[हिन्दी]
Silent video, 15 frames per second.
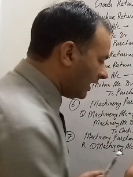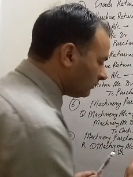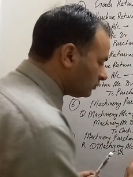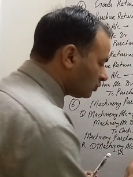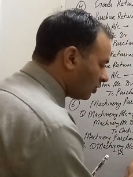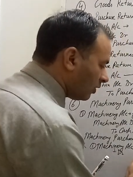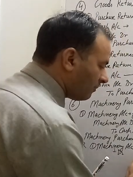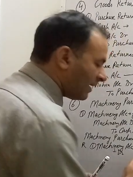अब
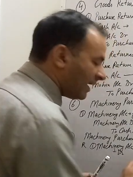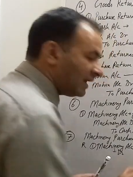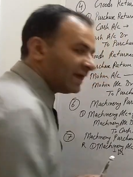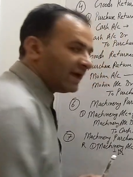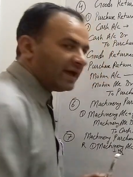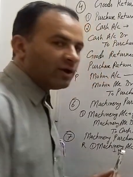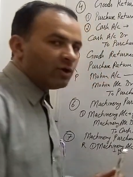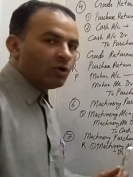जो गोपाल
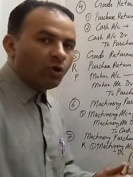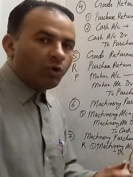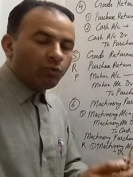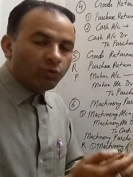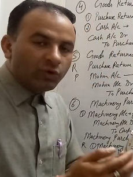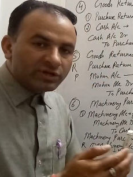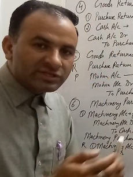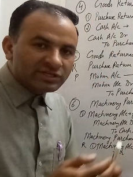है
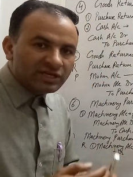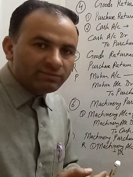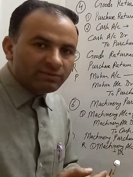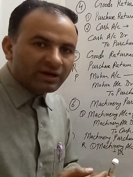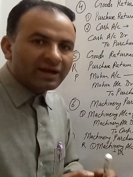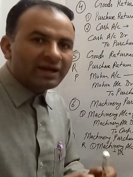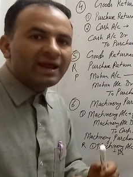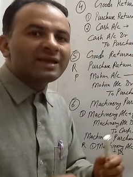वो रिसीव
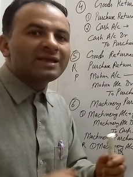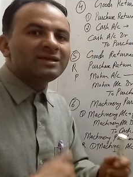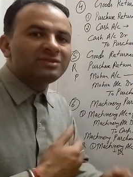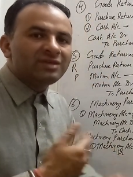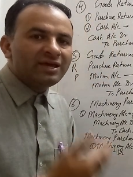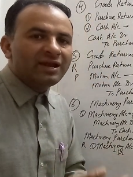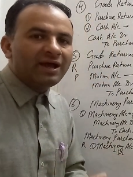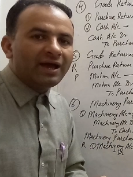कर रहा है कि
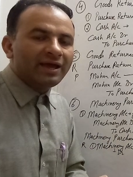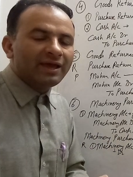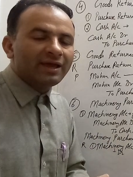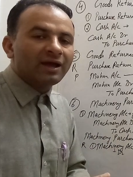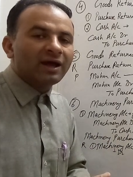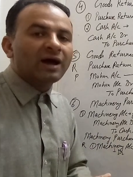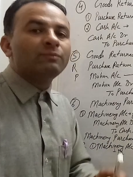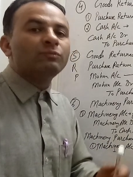दे रहा
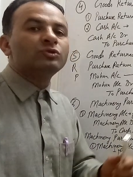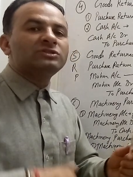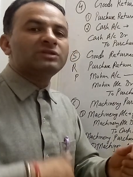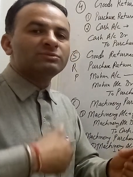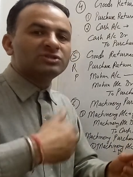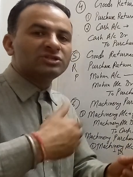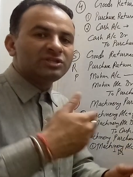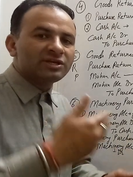है हम उससे
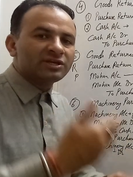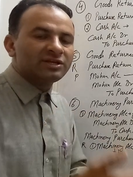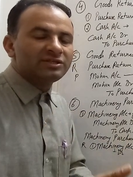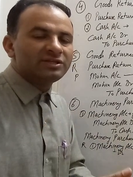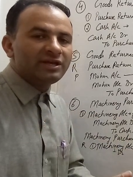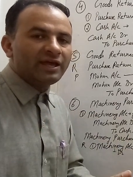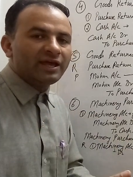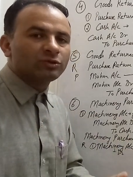मशीनरी
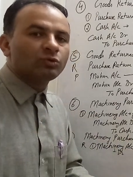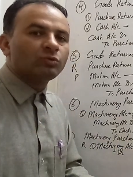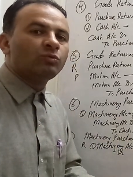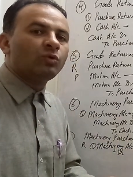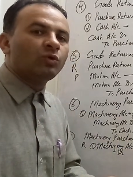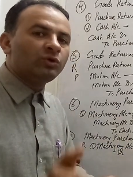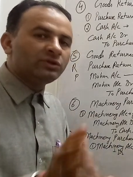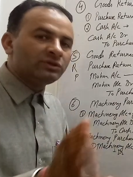खरीद रहे हैं तो
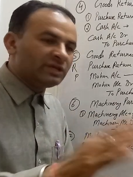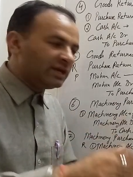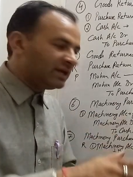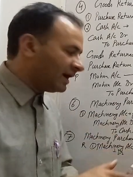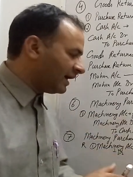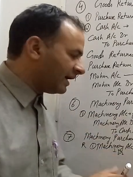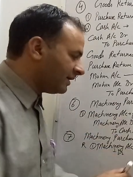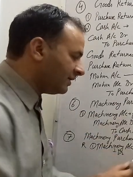वो दे
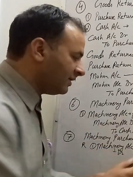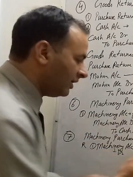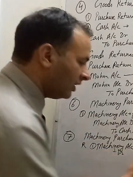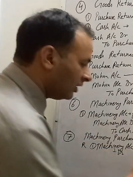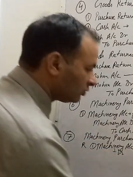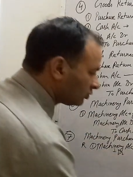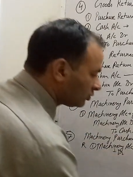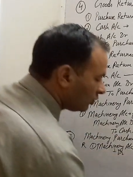रहा है
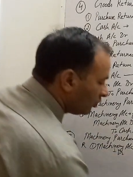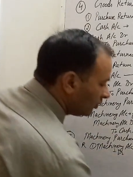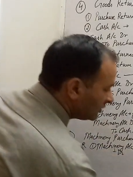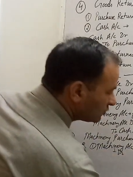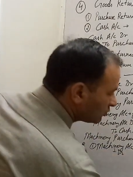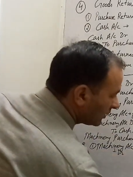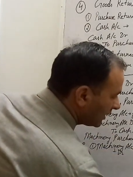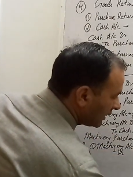तो
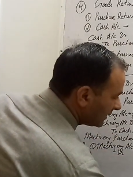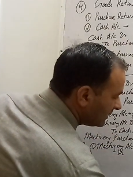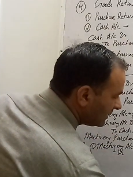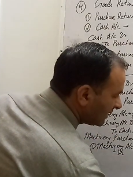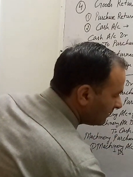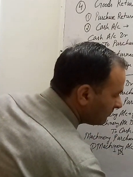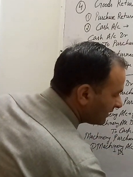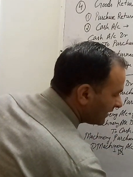इसको क्या कर
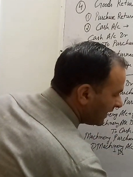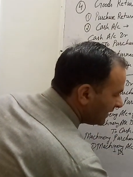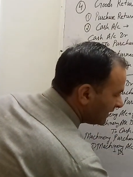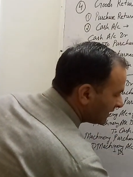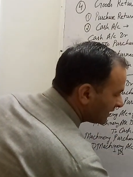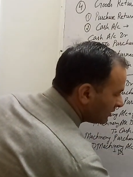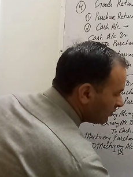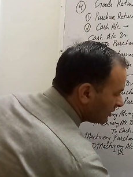देंगे हम
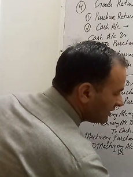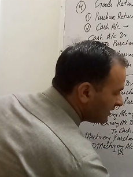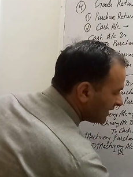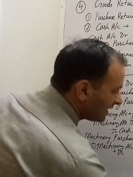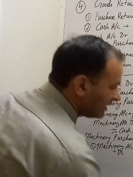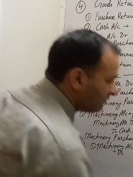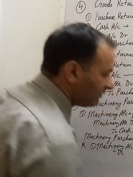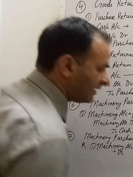क्रेडिट क्योंकि
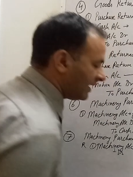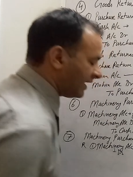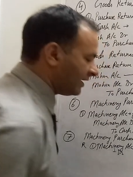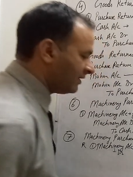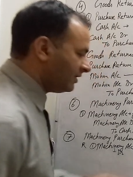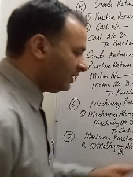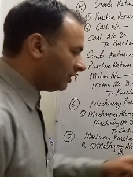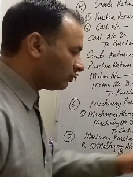ये गिवर है
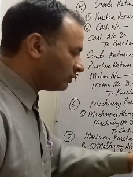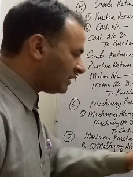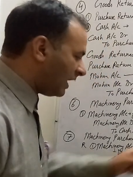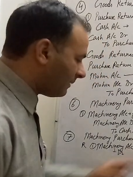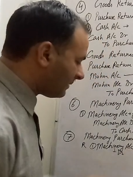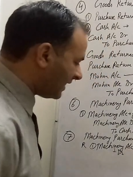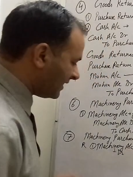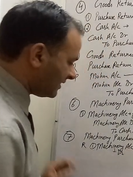तो
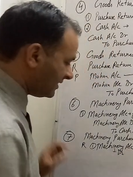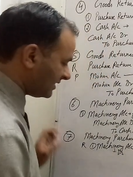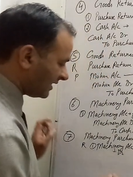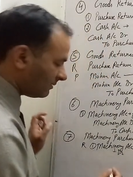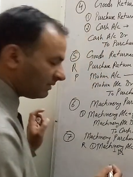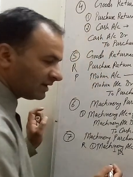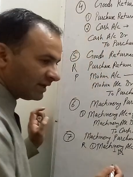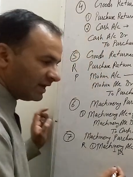यहां पर एंट्री
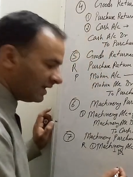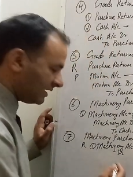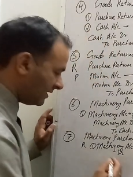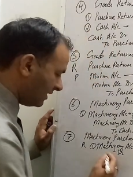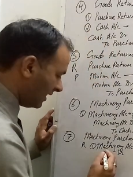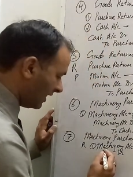क्या बन गई